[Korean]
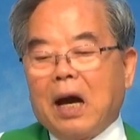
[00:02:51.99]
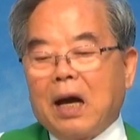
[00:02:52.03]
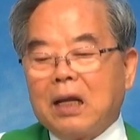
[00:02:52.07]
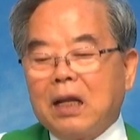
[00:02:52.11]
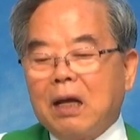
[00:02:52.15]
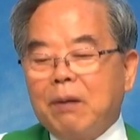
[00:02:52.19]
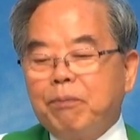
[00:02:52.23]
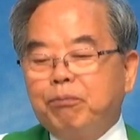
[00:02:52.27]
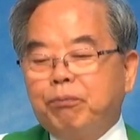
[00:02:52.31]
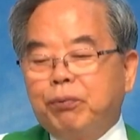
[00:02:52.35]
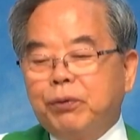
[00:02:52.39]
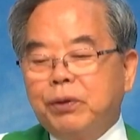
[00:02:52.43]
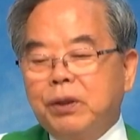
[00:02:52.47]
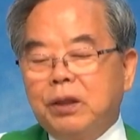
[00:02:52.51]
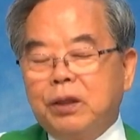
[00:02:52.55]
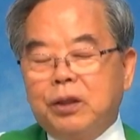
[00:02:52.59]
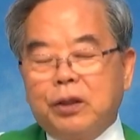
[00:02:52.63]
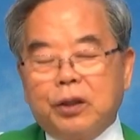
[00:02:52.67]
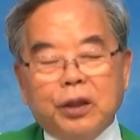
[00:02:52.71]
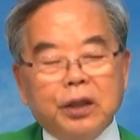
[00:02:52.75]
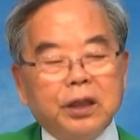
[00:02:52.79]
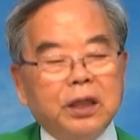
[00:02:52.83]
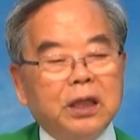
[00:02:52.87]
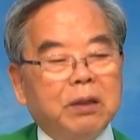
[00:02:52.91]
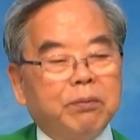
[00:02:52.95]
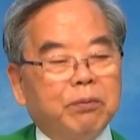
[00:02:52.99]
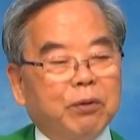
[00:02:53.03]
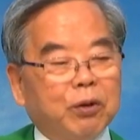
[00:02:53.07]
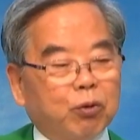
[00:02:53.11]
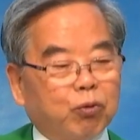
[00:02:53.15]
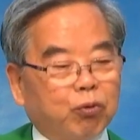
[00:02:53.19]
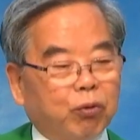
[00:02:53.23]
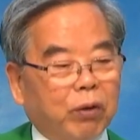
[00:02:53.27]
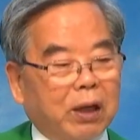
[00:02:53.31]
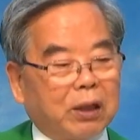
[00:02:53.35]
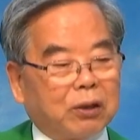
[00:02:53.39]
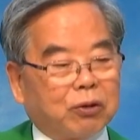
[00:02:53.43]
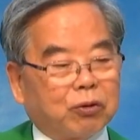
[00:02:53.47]
하나뿐인
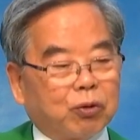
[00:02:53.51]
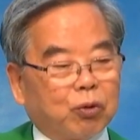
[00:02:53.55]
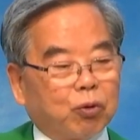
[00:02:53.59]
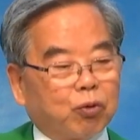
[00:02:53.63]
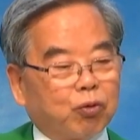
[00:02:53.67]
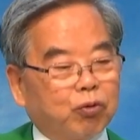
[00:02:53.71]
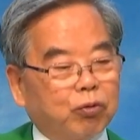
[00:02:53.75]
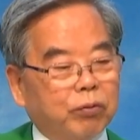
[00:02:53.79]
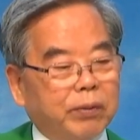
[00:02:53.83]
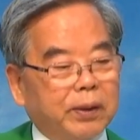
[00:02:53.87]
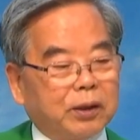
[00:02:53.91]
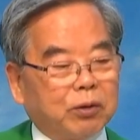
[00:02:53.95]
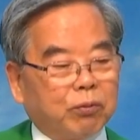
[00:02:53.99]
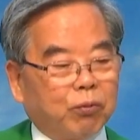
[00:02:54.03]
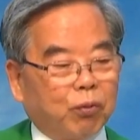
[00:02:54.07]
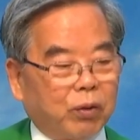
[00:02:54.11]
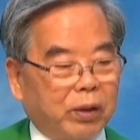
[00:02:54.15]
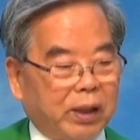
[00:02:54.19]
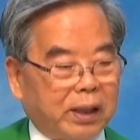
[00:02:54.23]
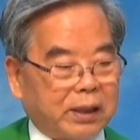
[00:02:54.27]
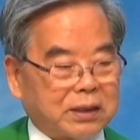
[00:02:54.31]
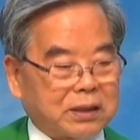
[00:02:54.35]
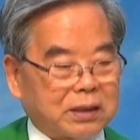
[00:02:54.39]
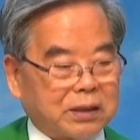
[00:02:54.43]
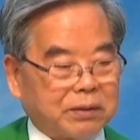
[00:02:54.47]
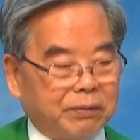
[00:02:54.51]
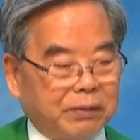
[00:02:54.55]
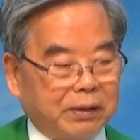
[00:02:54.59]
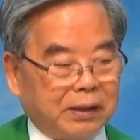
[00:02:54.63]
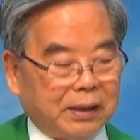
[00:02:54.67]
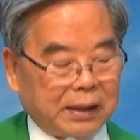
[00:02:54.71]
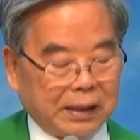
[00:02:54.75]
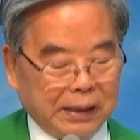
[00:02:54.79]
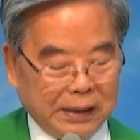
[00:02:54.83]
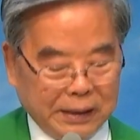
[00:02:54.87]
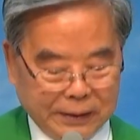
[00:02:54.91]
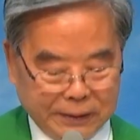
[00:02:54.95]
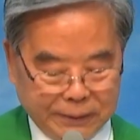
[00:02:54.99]
형님을 구할 줄 꿈에도
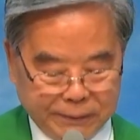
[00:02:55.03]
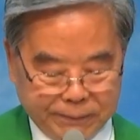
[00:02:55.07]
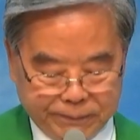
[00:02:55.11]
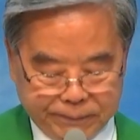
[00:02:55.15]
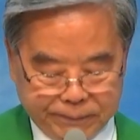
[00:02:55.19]
몰랐습니다.